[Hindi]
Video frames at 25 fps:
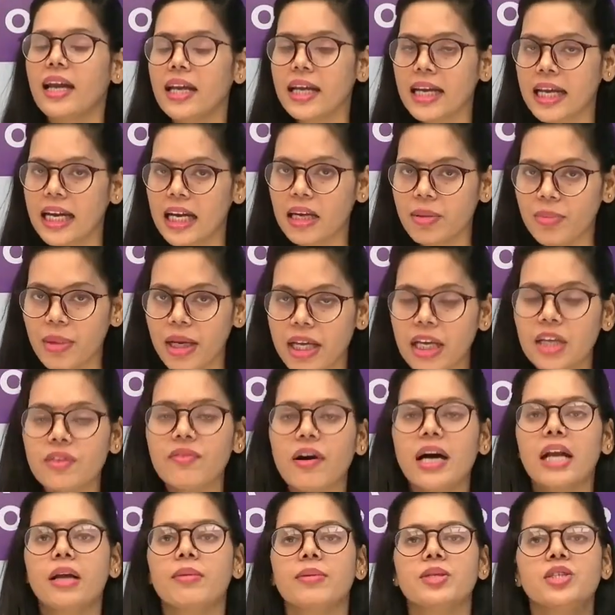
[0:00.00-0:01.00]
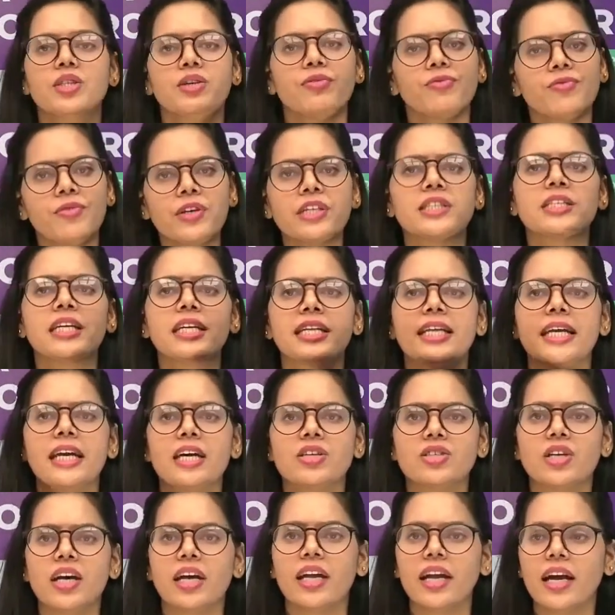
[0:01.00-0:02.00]
अन अकेडमी के द्वारा बच्चे फिर से
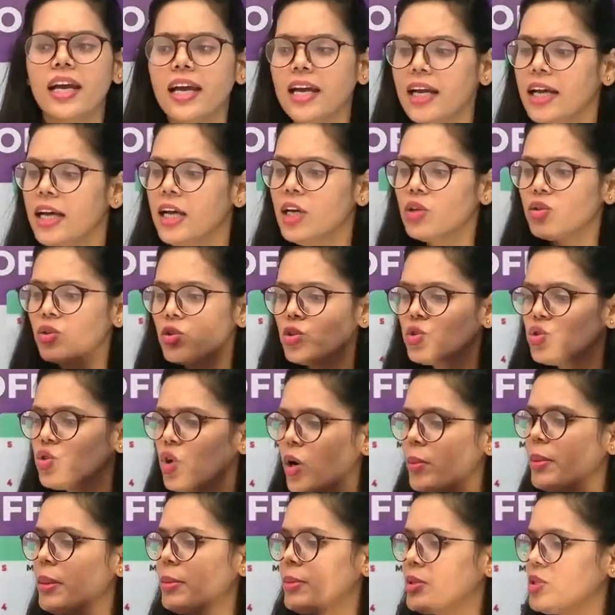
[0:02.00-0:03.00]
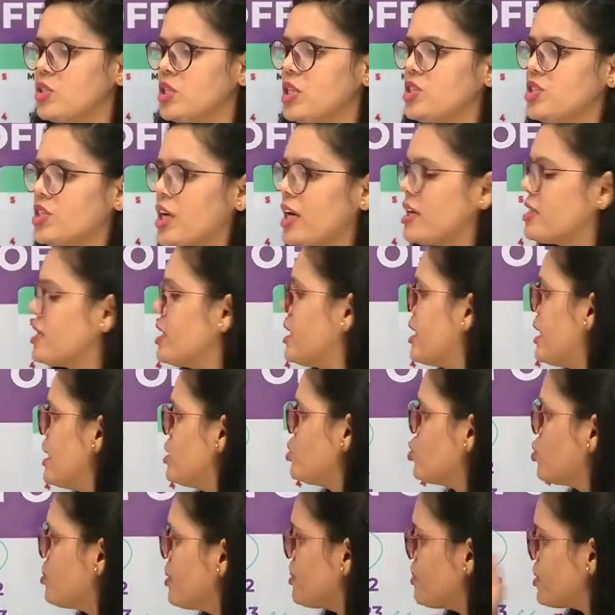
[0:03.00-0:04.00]
दिया जा रहा है तो जो भी बच्चे चाहते
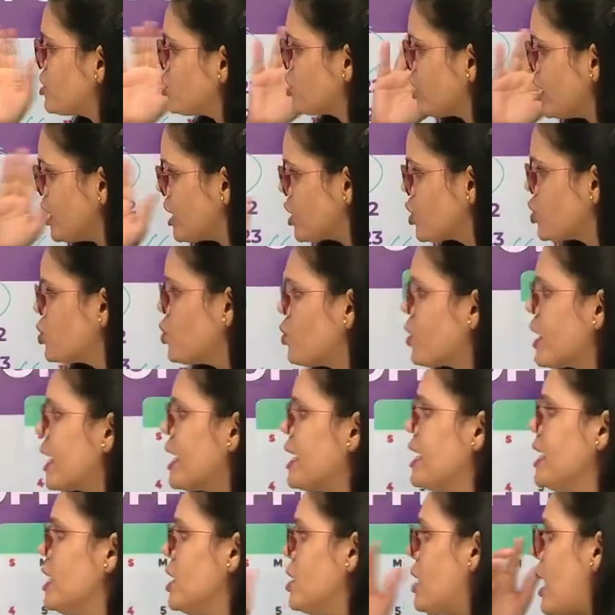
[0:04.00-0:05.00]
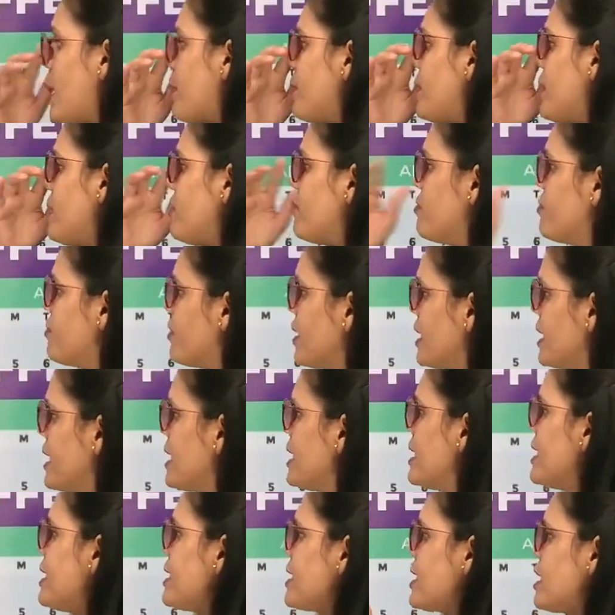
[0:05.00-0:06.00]
हैं जो भी बच्चे इच्छुक है अपना वन
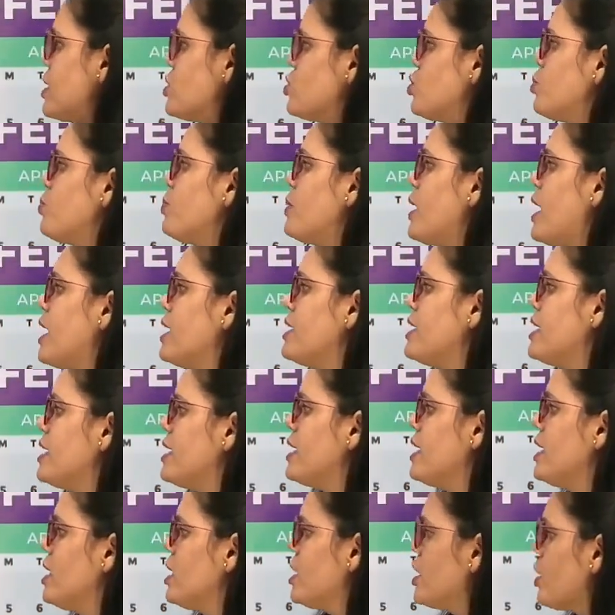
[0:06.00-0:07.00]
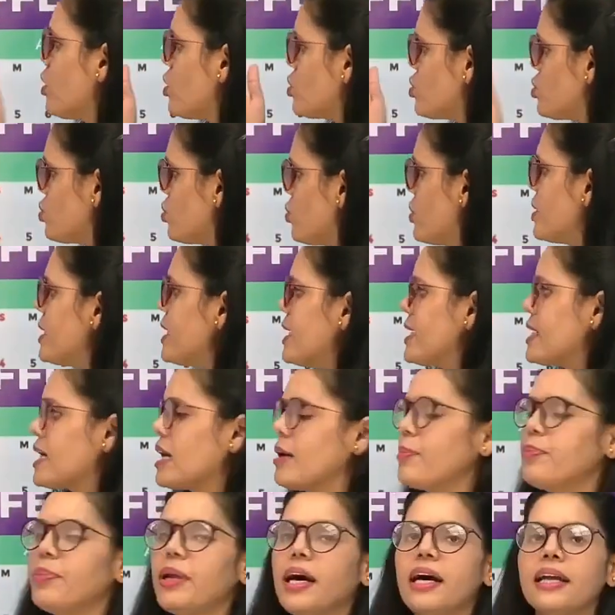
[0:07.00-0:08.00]
ईयर का जो प्लान है और टू ईयर
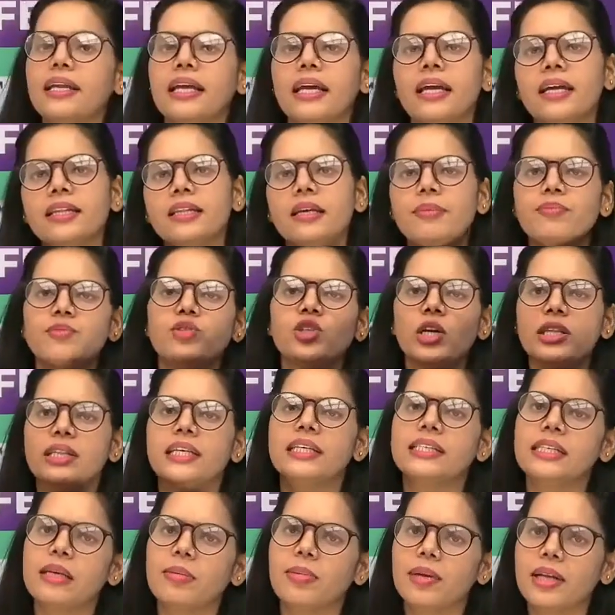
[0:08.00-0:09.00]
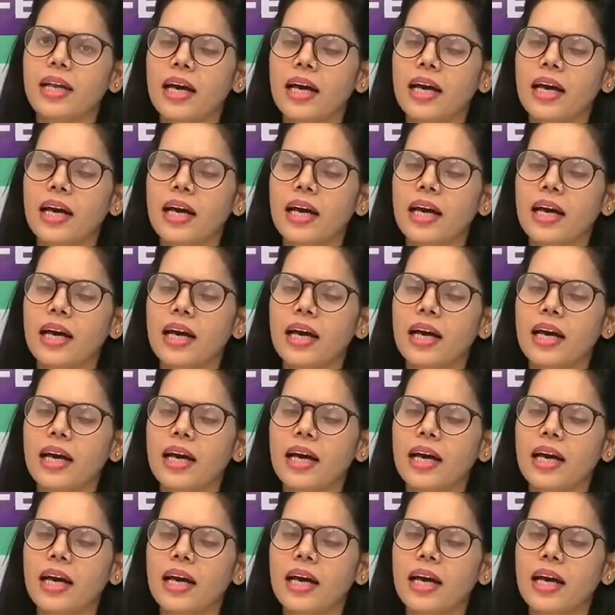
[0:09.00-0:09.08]
का प्लान है एकदम जल्दी से